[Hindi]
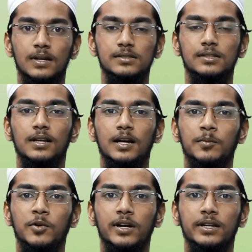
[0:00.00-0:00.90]

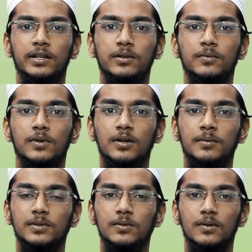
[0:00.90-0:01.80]
असलकम
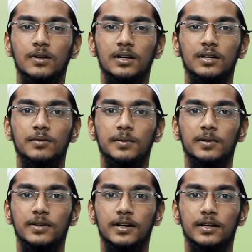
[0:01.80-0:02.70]
वरहमल
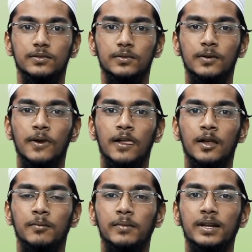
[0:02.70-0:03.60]
वबरक
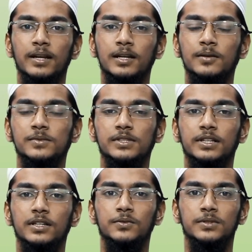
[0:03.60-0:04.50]
मेरा नाम
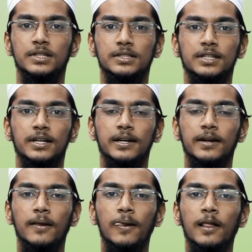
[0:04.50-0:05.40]
सैयद उज़ैर शाह
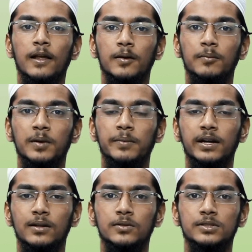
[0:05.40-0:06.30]
है मैं
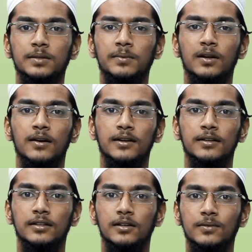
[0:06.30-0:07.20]
बेंगलोर से बिलोंग
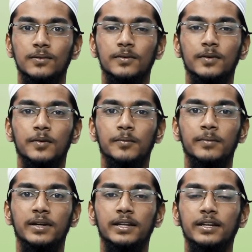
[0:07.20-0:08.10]
करता हूँ
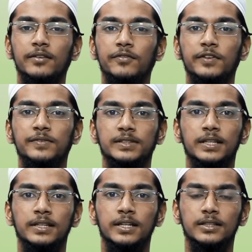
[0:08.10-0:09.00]
मैंने फिफ्थ
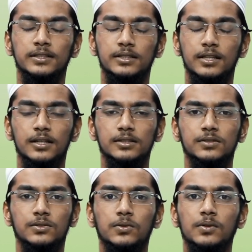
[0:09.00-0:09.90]
स्टैंडर्ड तक
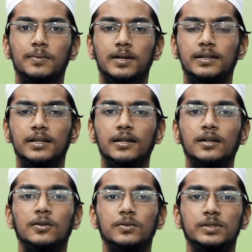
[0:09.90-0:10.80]
स्कूल पढ़ी
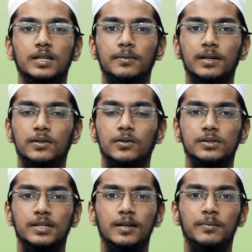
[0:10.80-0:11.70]
उसके बाद दो
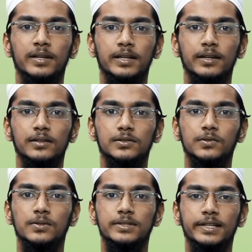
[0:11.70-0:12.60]
साल मैंने
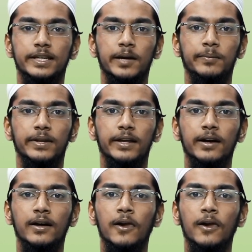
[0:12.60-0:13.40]
स्कूल से गैप लिया